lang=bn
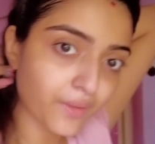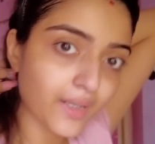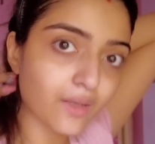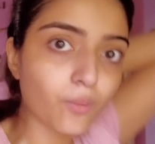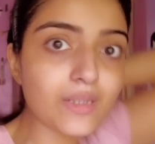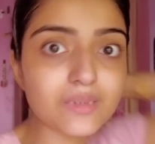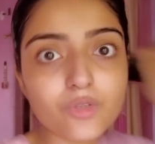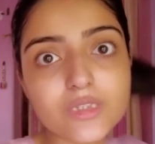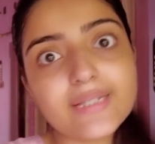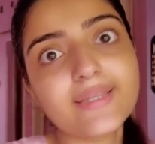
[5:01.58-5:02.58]
ঘরে এরকম আছে
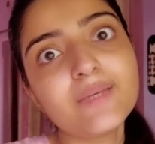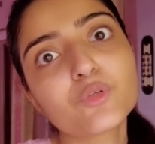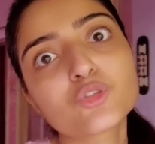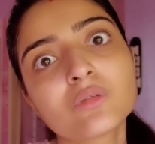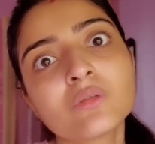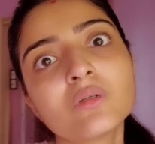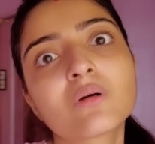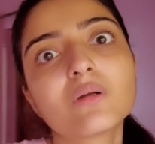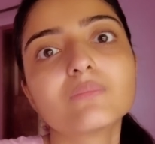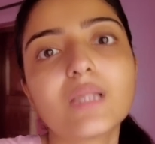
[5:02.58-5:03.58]
মনে হচ্ছে এতেই প্রচণ্ড
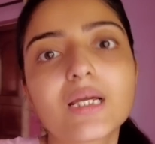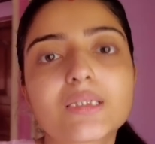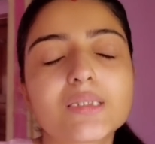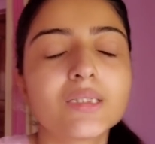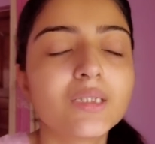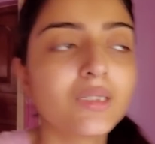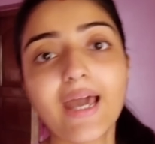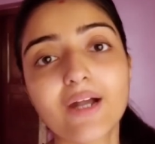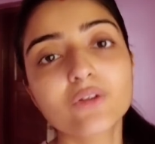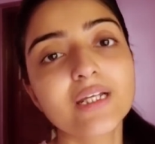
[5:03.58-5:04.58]
গরম লাগছে
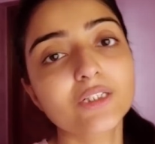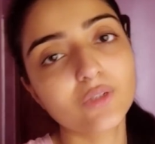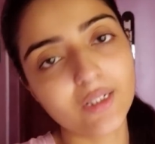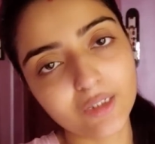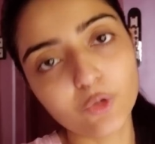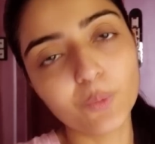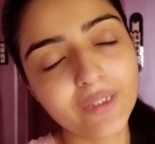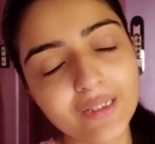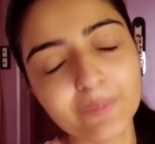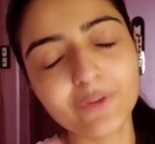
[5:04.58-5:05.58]
এখন একটুখানি
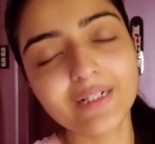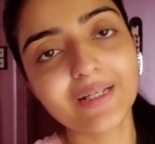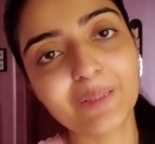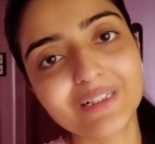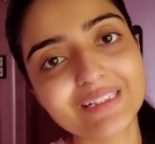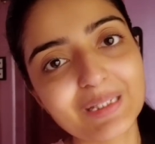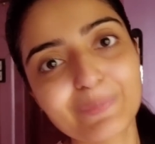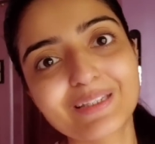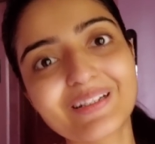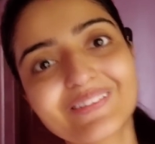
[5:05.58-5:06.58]
ঘুমিয়ে নেবো এটা আমার
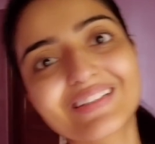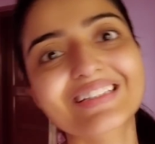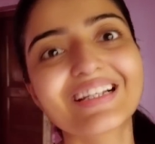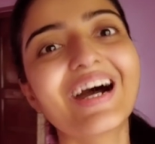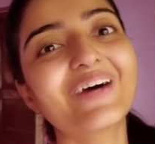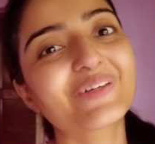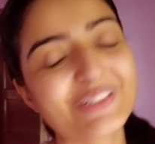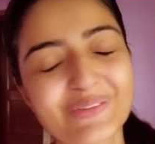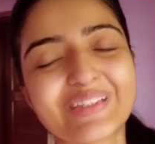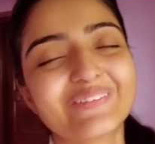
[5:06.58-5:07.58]
স্লিপিং আওয়ার্স আবার
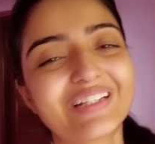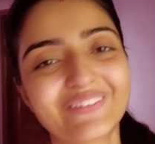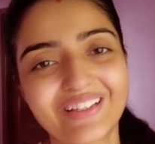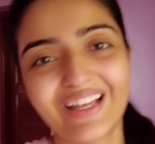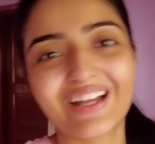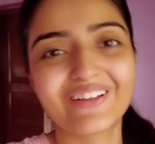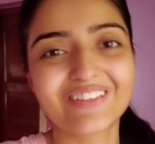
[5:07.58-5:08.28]
সন্ধ্যেবেলা উঠে দেখা